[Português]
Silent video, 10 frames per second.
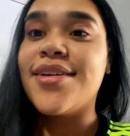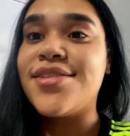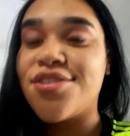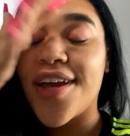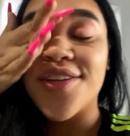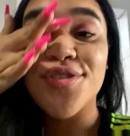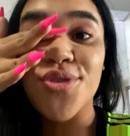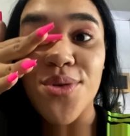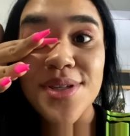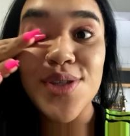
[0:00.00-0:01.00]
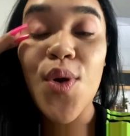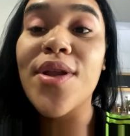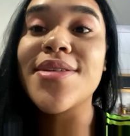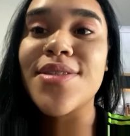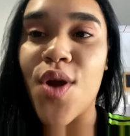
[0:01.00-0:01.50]
E, gente, eu tô com esse
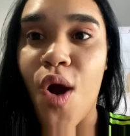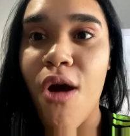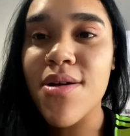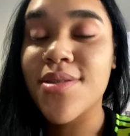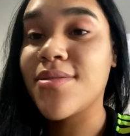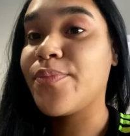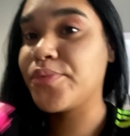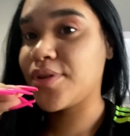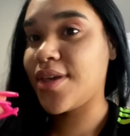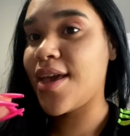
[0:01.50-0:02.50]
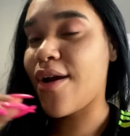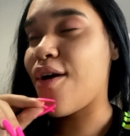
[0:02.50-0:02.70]
olho assim rosa, porque,